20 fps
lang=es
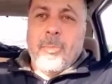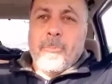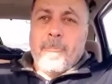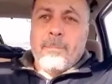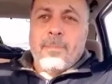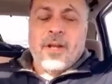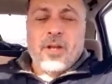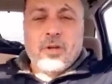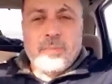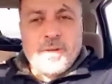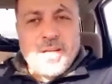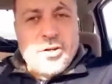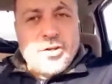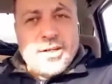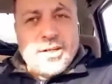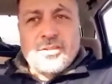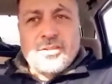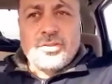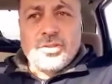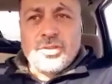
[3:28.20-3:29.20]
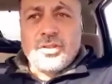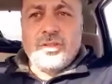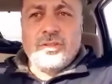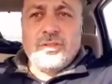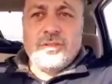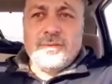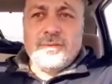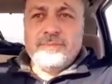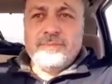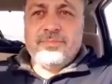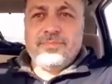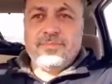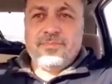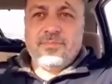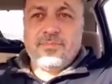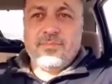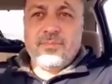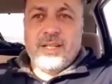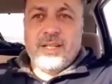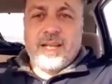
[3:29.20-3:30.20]
pero mi corazón
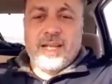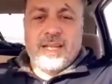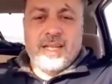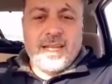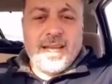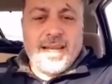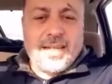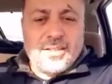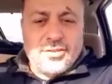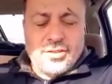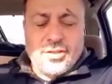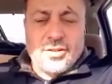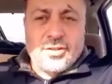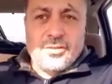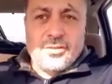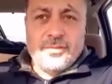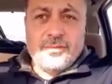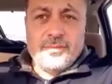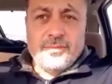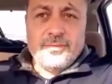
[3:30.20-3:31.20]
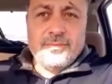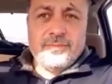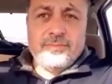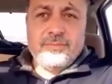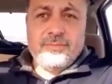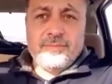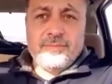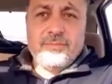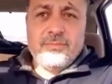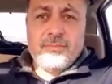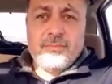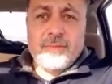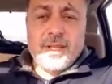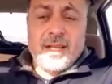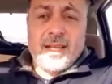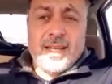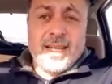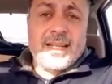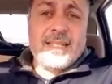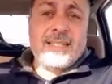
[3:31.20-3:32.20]
quería acción.
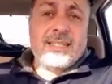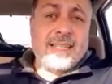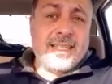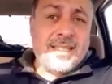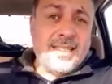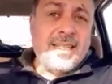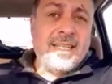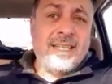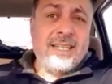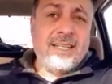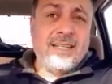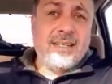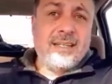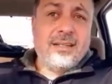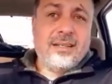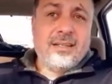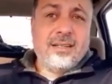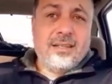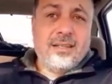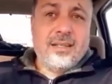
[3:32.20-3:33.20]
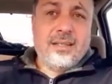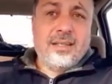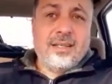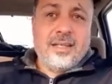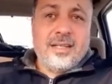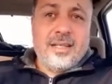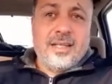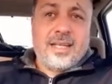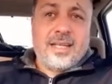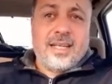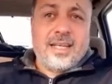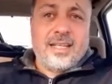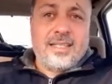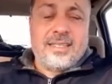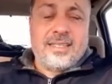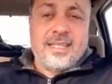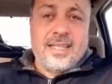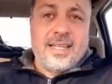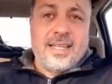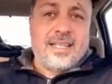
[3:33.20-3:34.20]
Entendí que
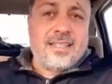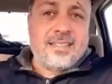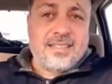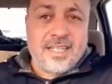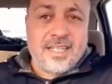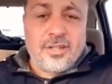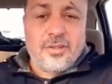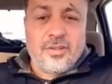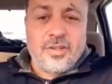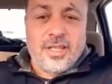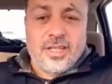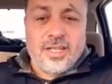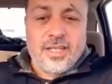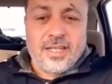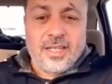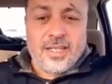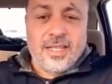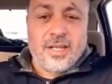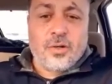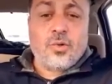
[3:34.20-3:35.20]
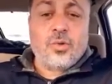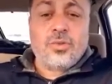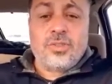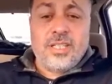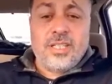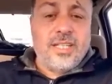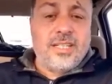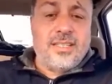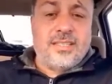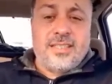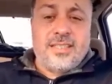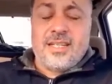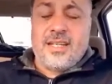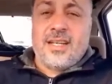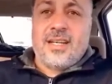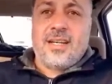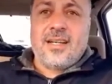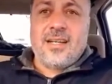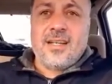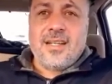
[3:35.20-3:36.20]
ese deseo de, de
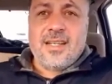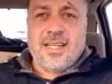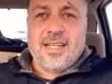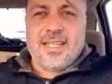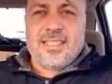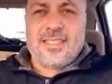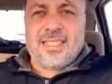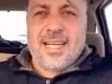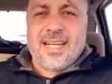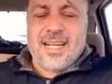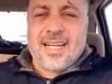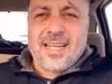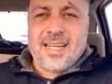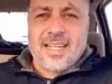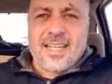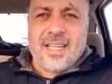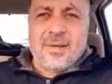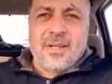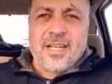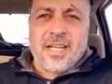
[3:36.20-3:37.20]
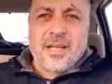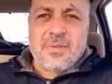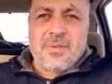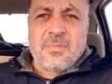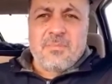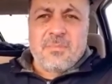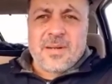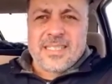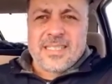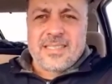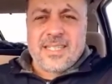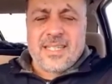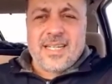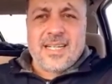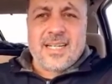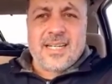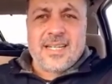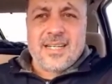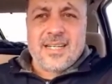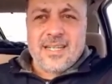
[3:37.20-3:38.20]
justicia, esas ganas de ver a mi
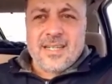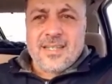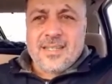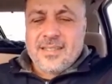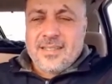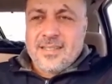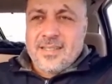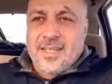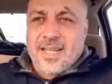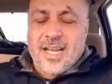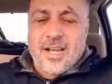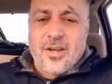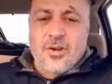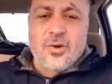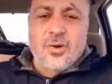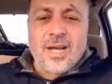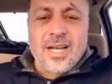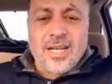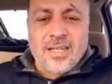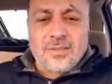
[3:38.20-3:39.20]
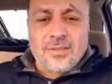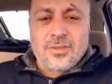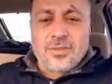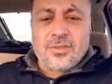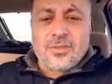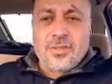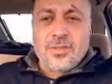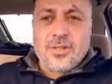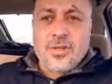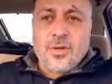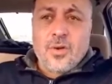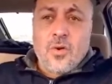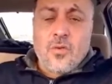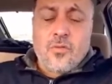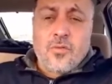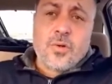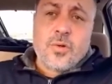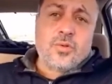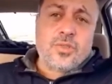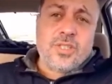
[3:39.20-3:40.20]
patria en lo alto,
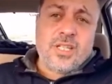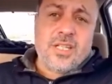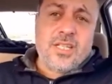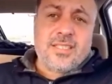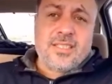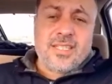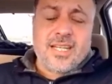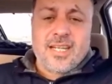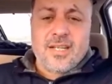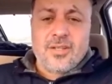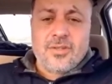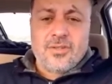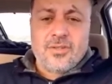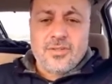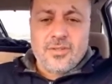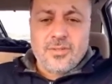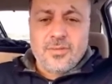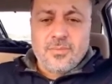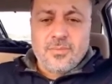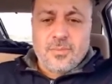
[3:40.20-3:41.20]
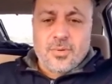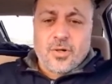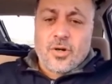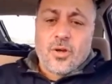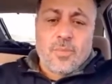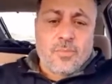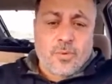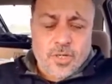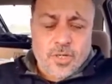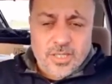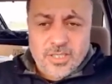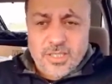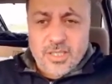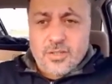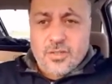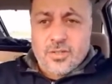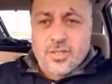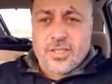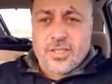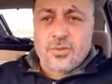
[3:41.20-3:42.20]
fue utilizado por los
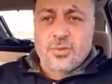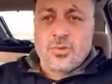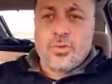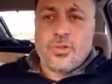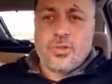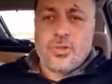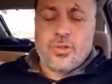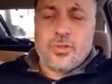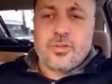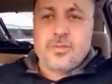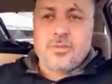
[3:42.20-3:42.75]
políticos de turno.